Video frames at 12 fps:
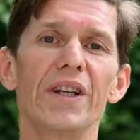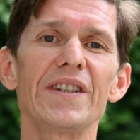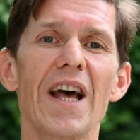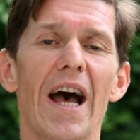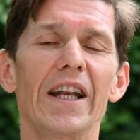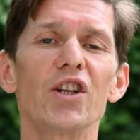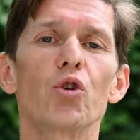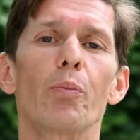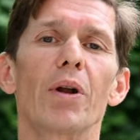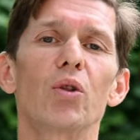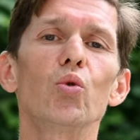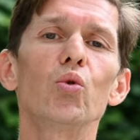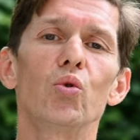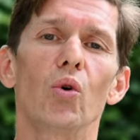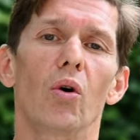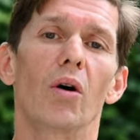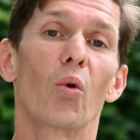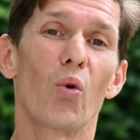design e
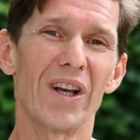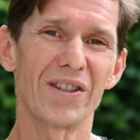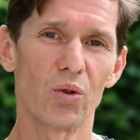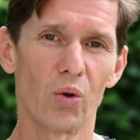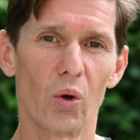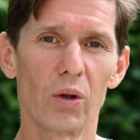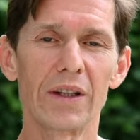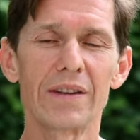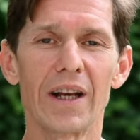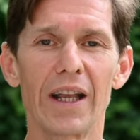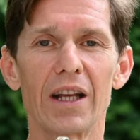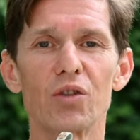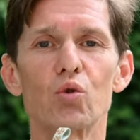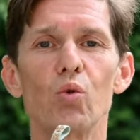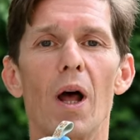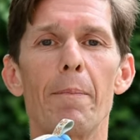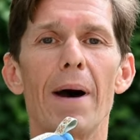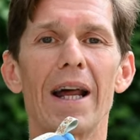soprattutto, questo è un old trick,
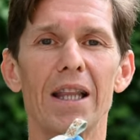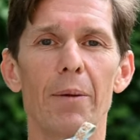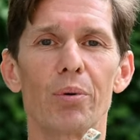sulla parte